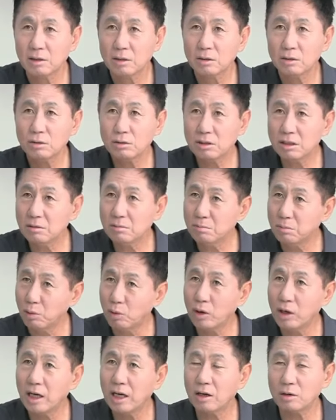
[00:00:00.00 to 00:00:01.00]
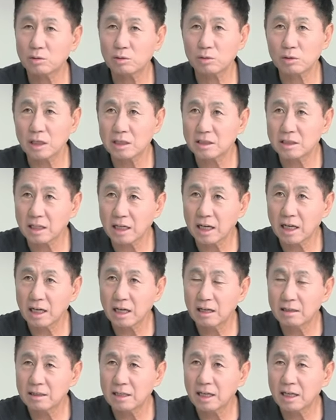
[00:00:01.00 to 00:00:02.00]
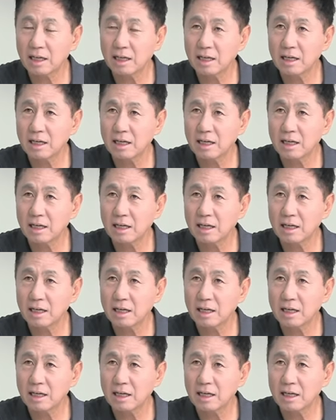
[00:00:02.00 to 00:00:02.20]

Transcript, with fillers: 여기는 뭐예요 도대체? 네?